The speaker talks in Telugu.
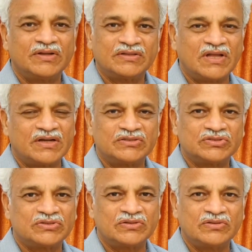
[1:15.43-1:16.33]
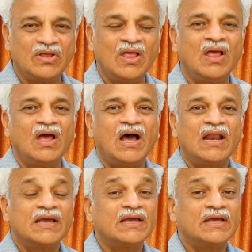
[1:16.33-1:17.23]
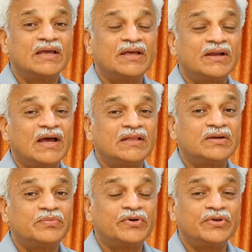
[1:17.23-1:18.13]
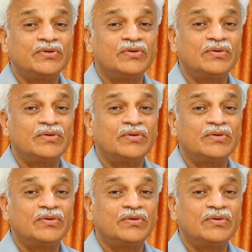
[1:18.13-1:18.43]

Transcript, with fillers: నిర్ధారించకూడదు అలాగే రాత్రిపూట